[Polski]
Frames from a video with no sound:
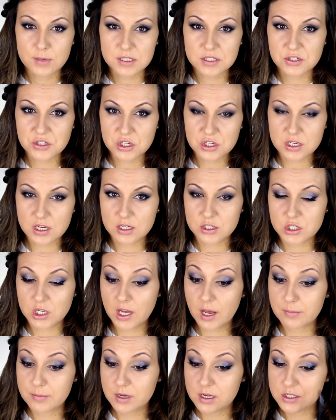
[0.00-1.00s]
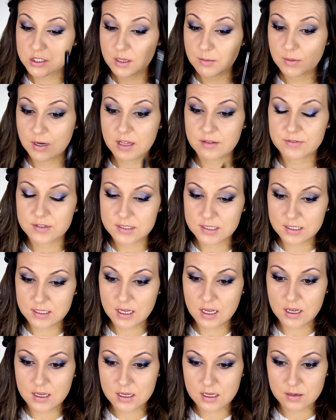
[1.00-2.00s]
W międzyczasie jak czekamy, aż nam klej
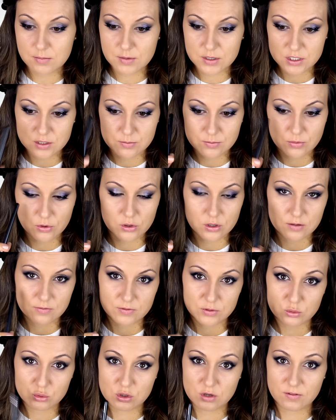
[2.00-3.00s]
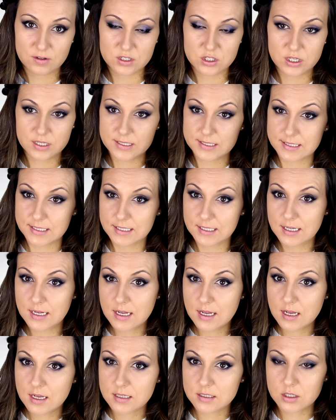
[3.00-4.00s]
wyschnie i będziemy mogli wytuszować rzęsy,
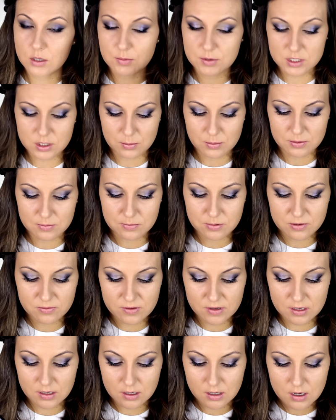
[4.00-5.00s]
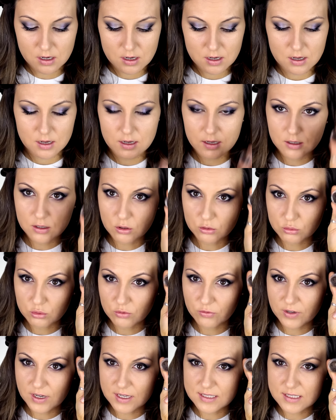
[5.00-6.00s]
zrobię sobie brwi, e,
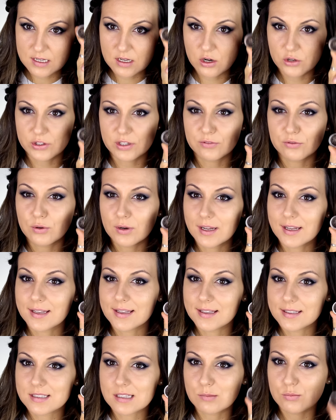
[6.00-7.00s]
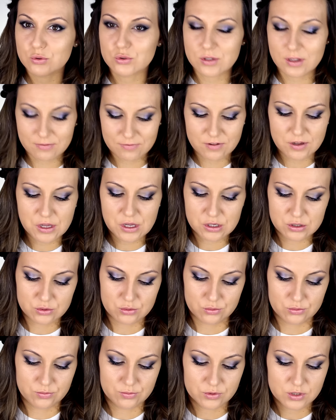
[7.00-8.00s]
konturówka z Inglota, w ogóle jestem już na
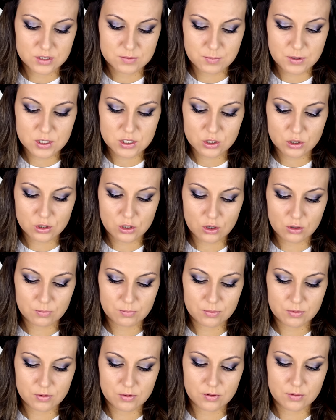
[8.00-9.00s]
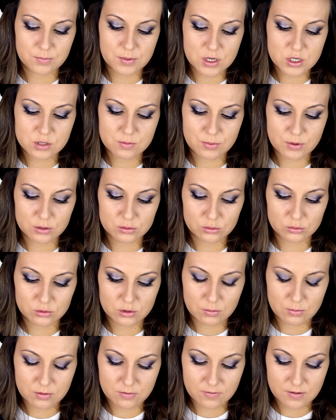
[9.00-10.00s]
finiszu. To jest pierwszy, e, pierwszy produkt
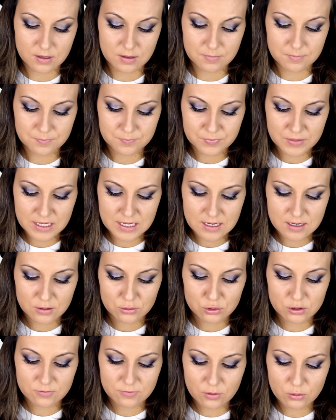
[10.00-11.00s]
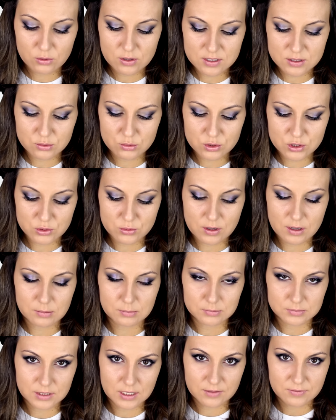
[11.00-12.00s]
do brwi, który w ogóle
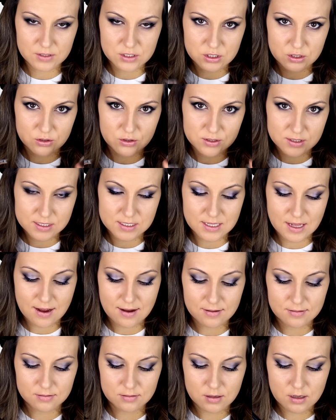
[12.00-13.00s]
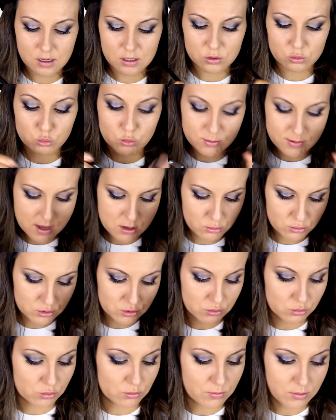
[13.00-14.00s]
zużyłam, tak wiecie, do cna. Dłubię
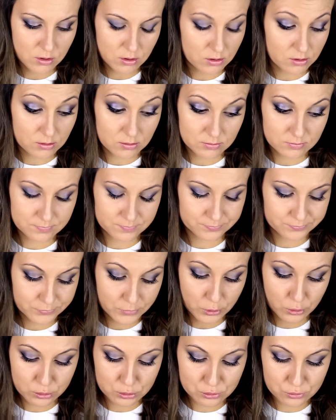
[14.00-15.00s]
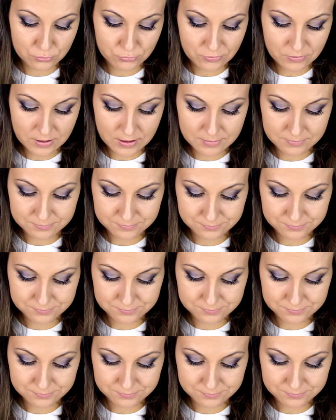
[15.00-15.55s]
już tu, bo końcówka.